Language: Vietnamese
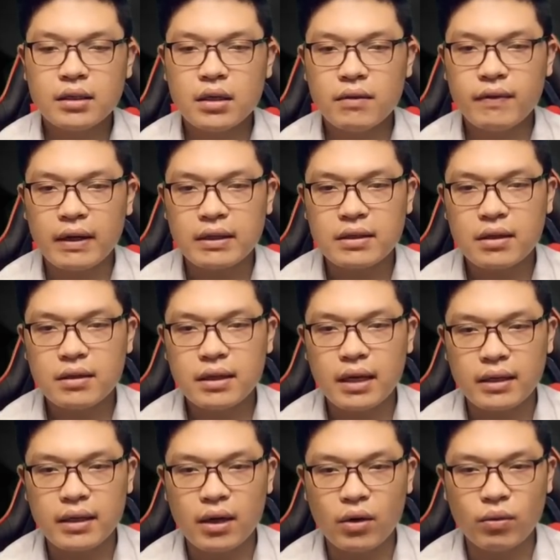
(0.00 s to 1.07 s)
Khương Vạn Sơn
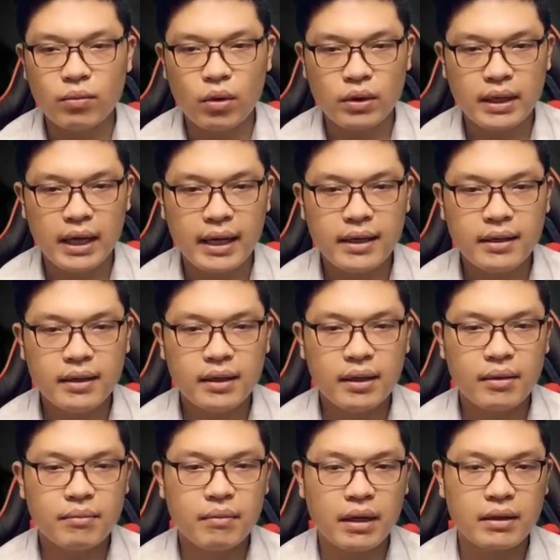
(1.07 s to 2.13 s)
gật đầu một cái,
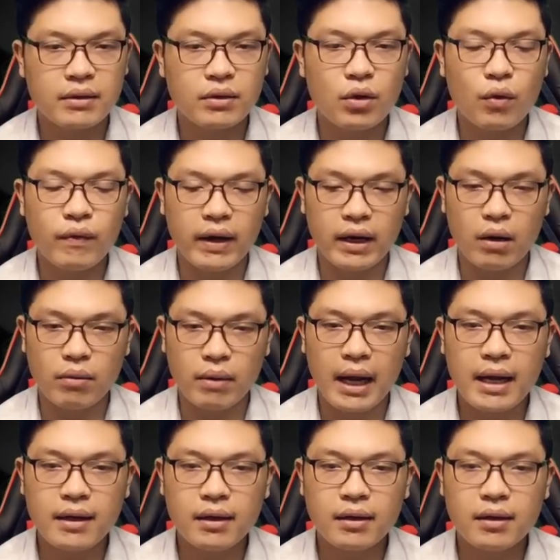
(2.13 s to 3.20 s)
mặt lộ vẻ độc
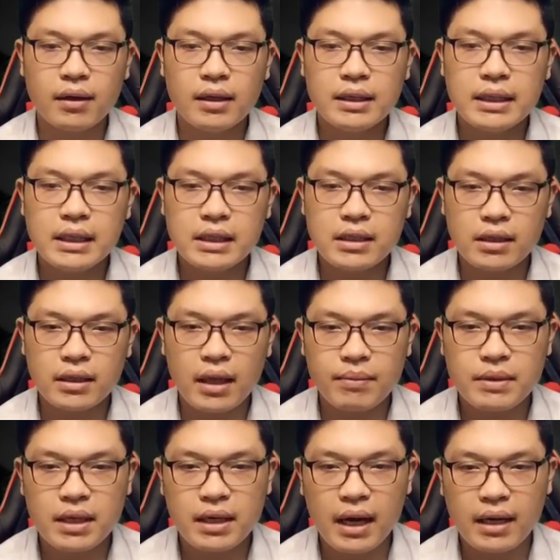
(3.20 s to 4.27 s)
ác. Trực tiếp
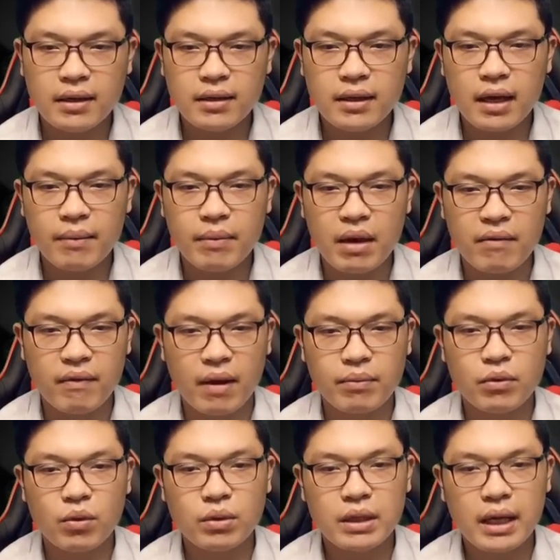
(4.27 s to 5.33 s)
giết hắn là biện
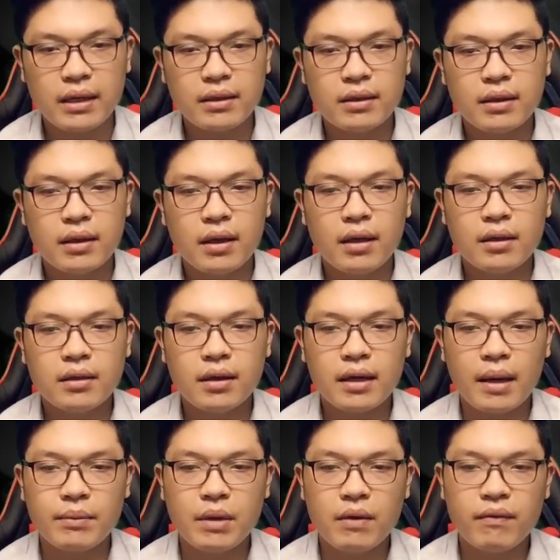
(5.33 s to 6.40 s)
pháp tốt nhất, nhưng
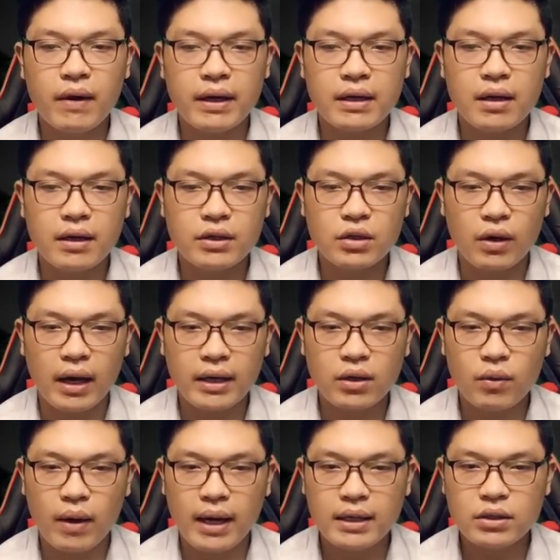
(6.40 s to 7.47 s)
làm như vậy lợi cho hắn
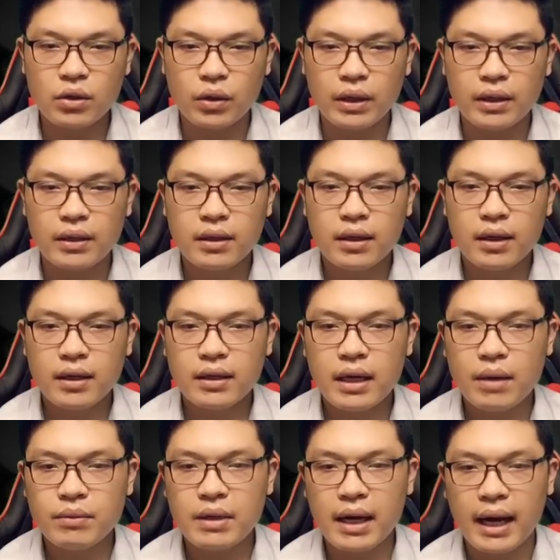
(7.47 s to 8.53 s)
quá rồi.
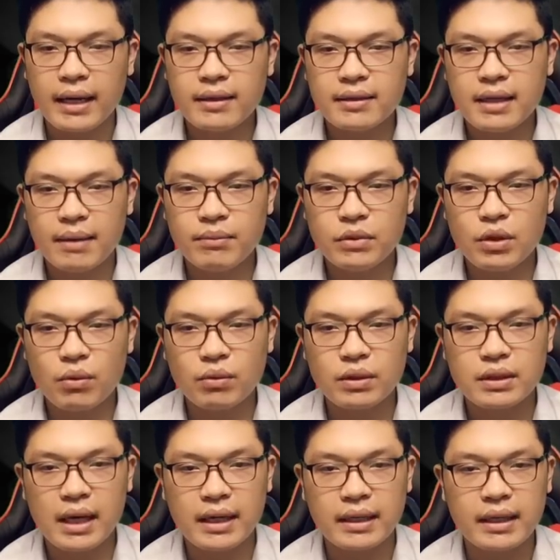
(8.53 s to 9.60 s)
Nếu như hắn dám dùng
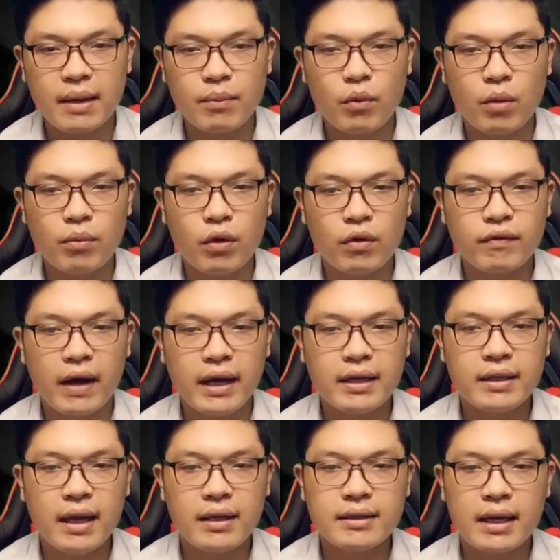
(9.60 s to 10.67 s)
sản nghiệp của môn phái
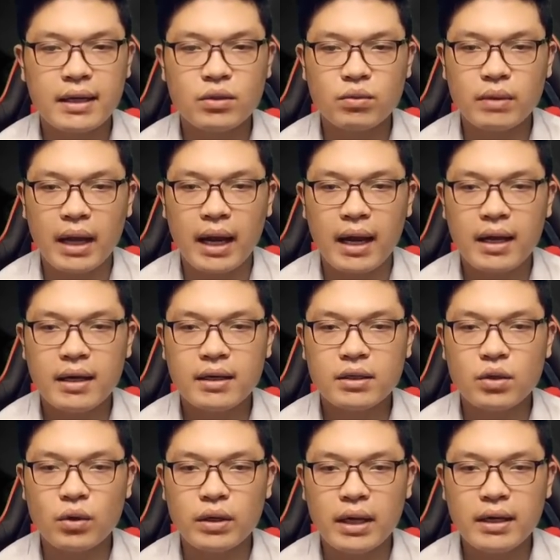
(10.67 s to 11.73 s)
thế gia chúng ta
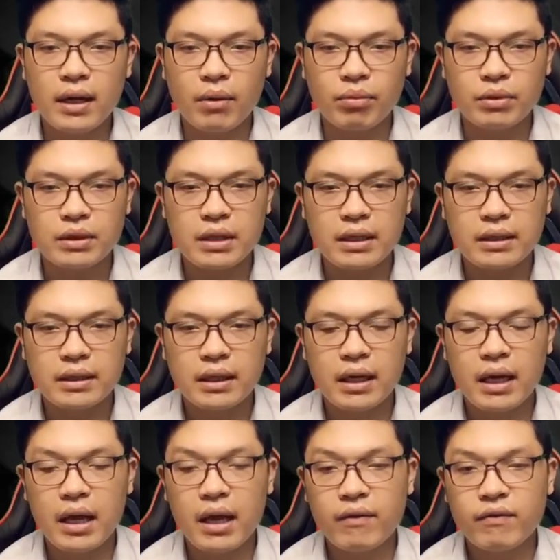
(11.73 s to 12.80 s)
đổi lấy lòng dân,
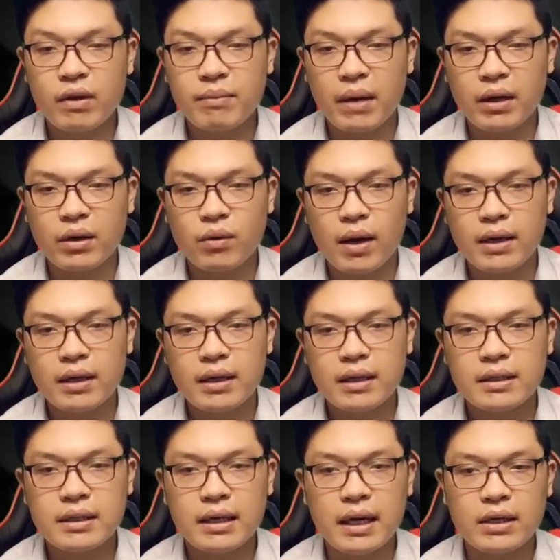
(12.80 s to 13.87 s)
vậy bản quan
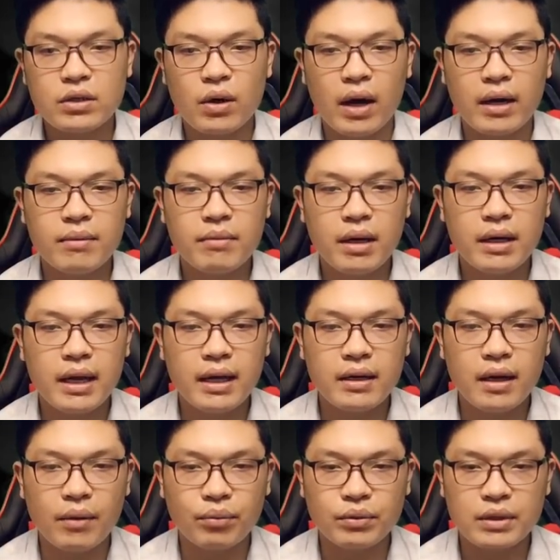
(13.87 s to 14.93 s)
sẽ để cho hắn mất
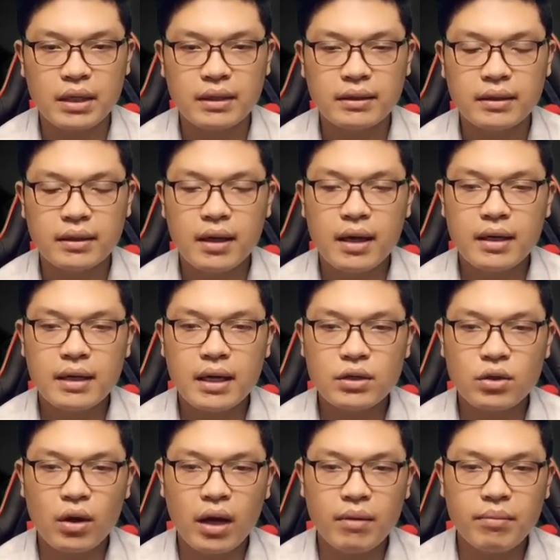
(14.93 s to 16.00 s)
hết lòng dân, để
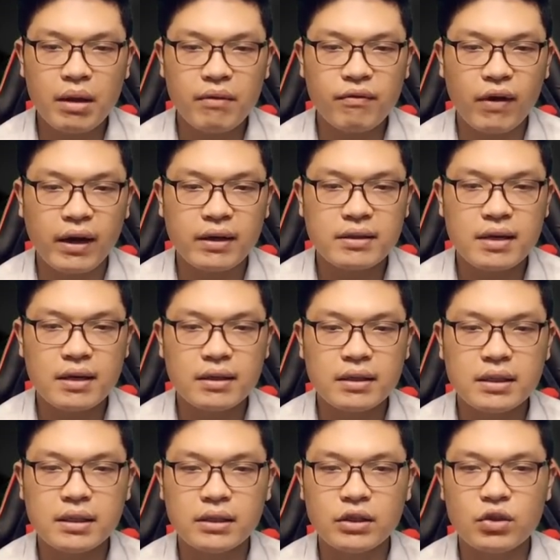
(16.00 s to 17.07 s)
cho hắn bị phản dân
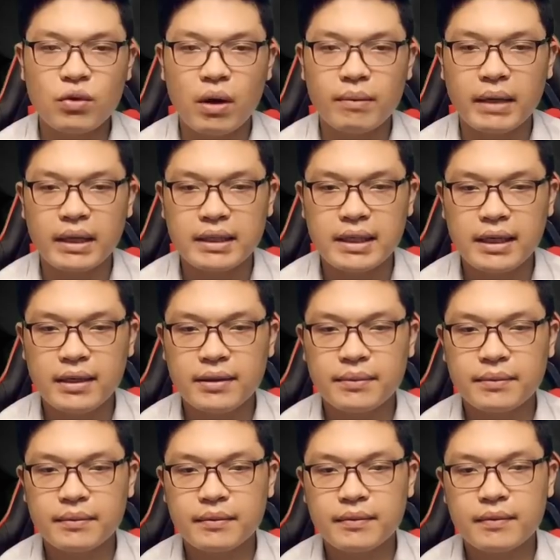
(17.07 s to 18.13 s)
chửi rủa mà chết.
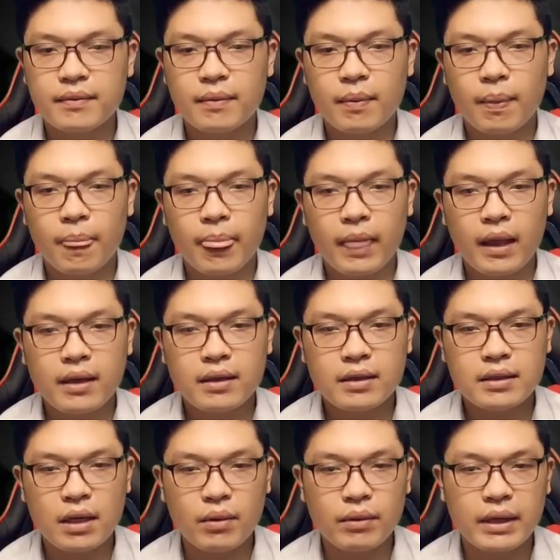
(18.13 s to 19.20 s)

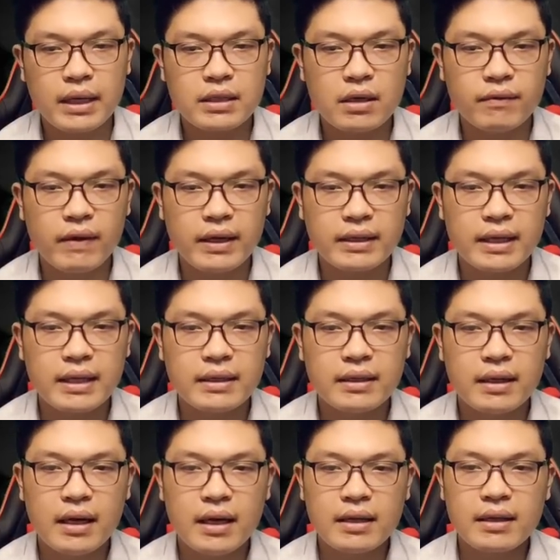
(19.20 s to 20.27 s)
Sau khi trở về kinh,
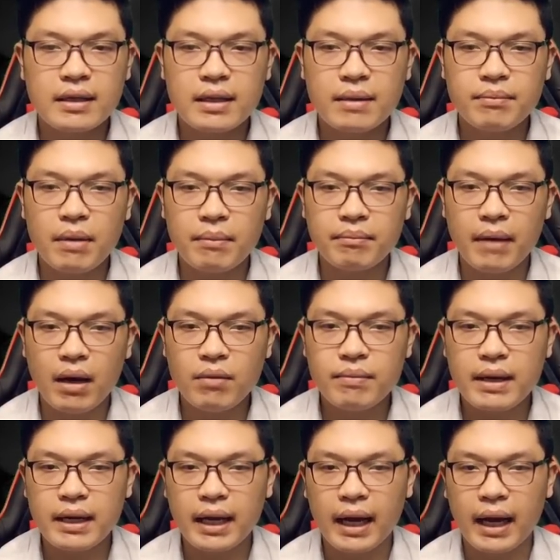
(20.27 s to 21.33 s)
ta sẽ bẩm báo
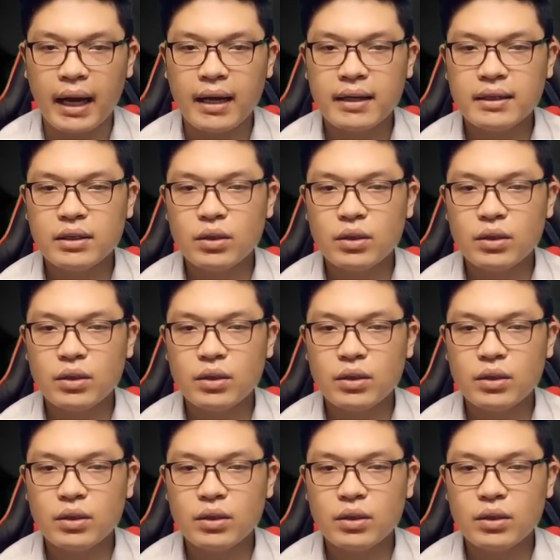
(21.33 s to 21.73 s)
bệ hạ.